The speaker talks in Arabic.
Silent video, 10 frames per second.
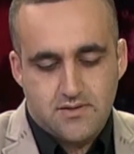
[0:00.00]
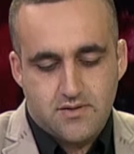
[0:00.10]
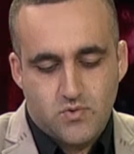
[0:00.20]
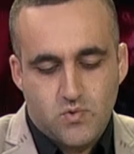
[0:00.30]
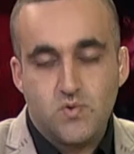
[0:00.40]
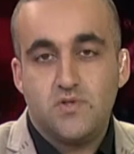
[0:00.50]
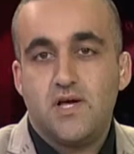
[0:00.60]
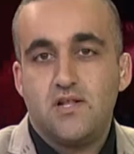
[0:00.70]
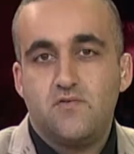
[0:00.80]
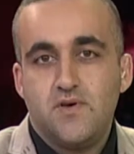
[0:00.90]
ردود
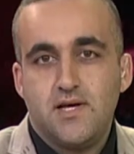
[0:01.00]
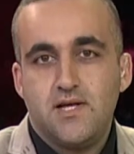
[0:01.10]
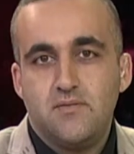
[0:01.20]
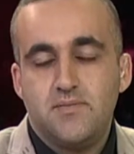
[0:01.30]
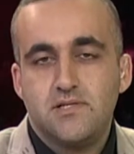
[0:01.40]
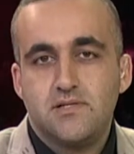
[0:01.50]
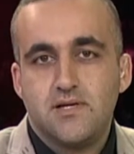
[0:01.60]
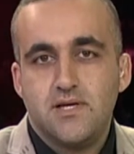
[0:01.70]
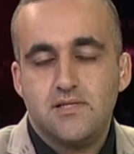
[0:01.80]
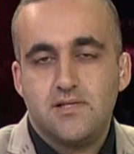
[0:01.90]
الفعل من
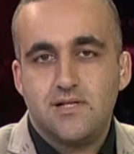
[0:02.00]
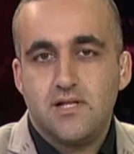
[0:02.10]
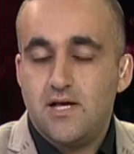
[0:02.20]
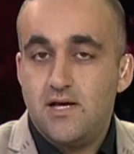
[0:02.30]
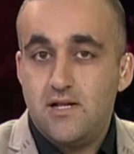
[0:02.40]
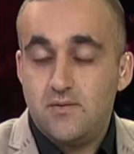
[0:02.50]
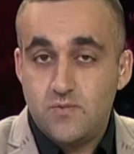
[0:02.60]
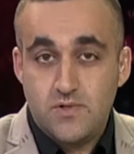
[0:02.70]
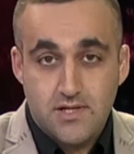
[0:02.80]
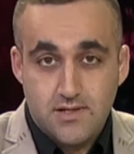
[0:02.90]
قيادة
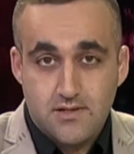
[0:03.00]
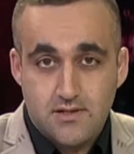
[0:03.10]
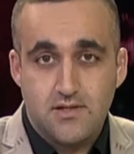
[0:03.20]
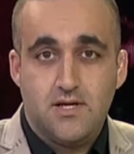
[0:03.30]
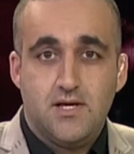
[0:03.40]
العالم ولكن